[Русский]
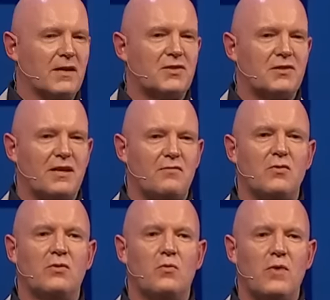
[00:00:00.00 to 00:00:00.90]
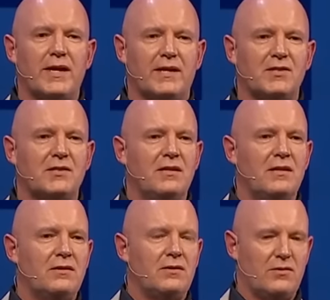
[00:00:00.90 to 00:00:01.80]
хотите придать вес
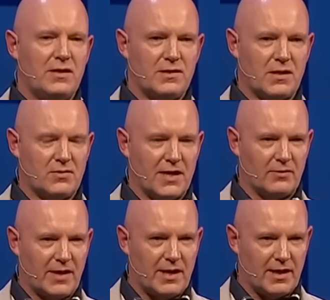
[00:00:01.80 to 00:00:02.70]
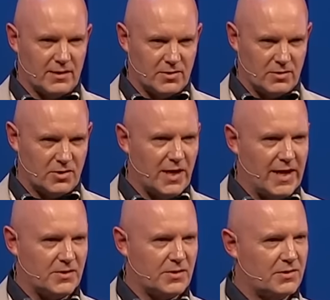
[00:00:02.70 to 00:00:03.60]
словам, вам необходимо спуститься в грудную
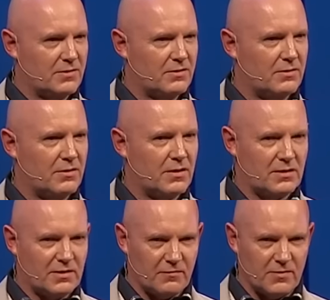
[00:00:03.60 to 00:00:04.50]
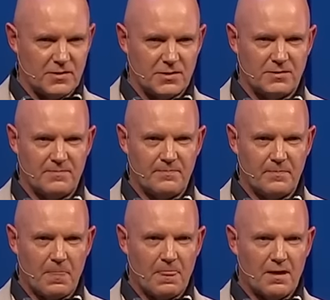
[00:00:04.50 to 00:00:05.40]
клетку. Замечаете
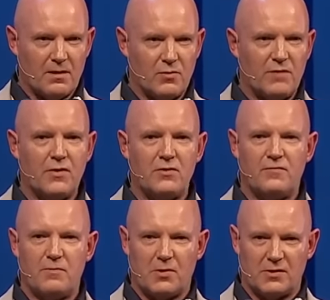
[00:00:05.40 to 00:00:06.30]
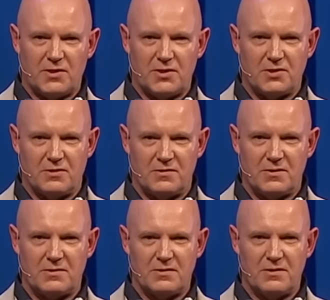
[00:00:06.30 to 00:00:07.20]
разницу? Мы голосуем за политиков
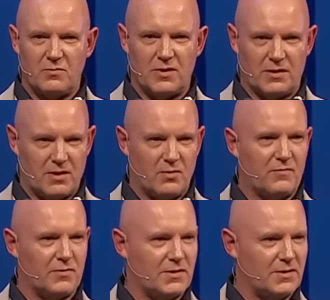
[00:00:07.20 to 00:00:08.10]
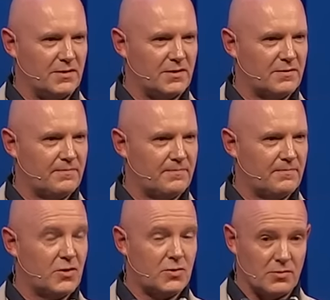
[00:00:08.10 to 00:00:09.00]
с низкими голосами.
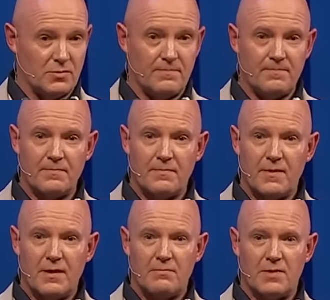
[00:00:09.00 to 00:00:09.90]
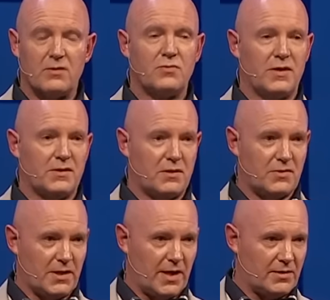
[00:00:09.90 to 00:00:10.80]
Это правда. Ведь для нас
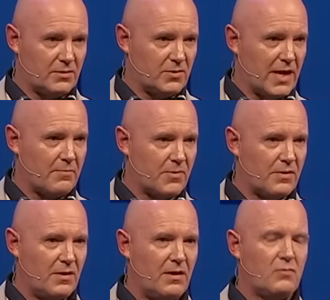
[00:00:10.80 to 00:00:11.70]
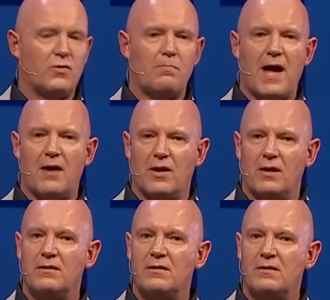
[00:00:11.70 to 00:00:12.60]
глубина голоса ассоциируется
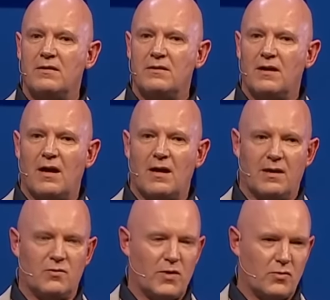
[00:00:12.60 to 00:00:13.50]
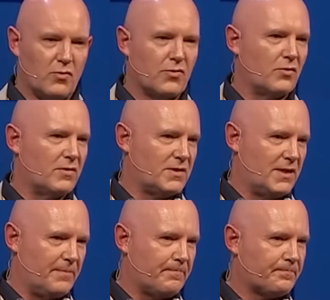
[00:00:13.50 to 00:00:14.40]
с властью uh, и авторитетом.